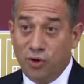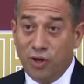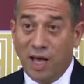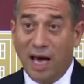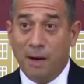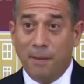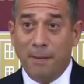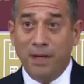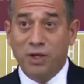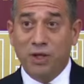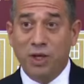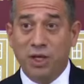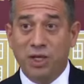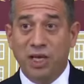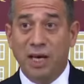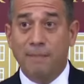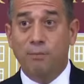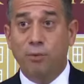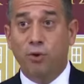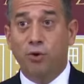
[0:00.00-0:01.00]
Dün
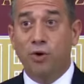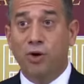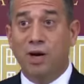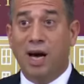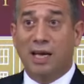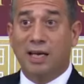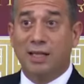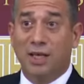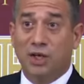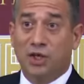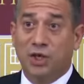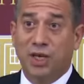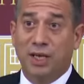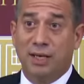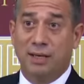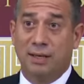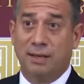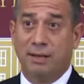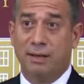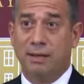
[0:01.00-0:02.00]
darbeciydi, bugün
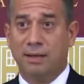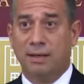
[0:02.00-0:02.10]
kardeşin.